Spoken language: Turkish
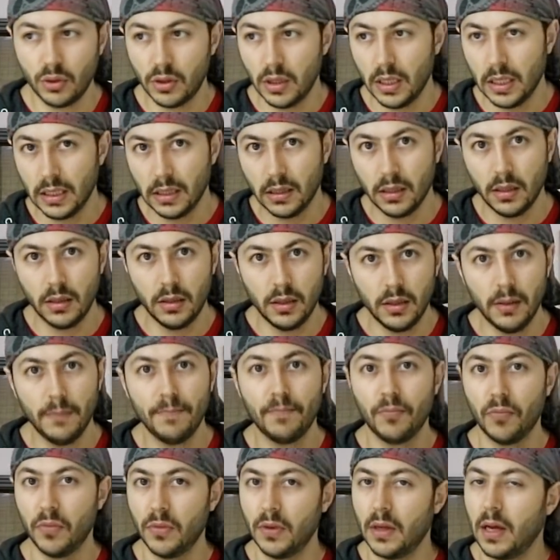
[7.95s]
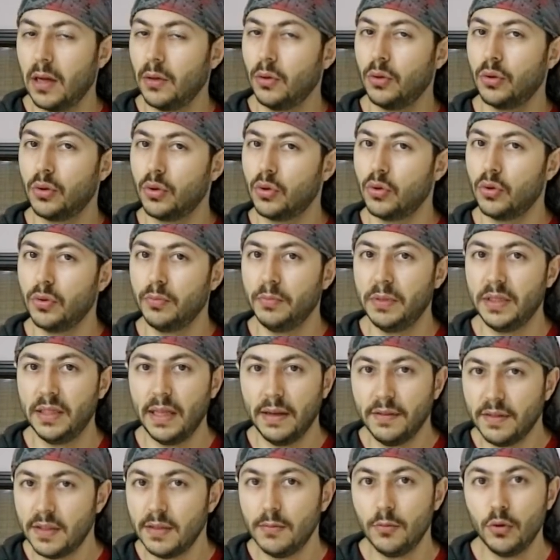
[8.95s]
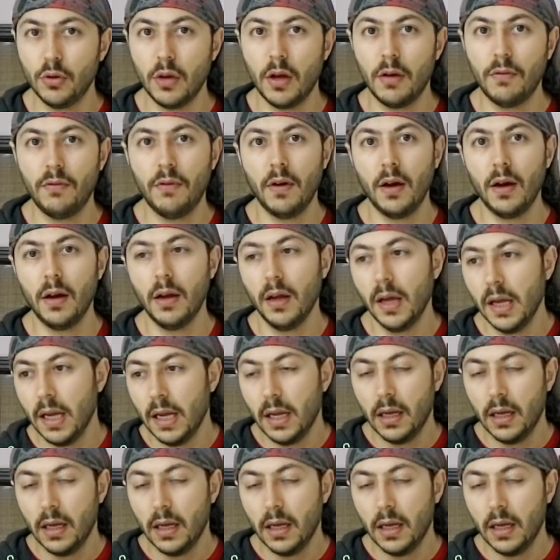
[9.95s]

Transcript: sanatları, daha doğrusu bir nefsi müdafaa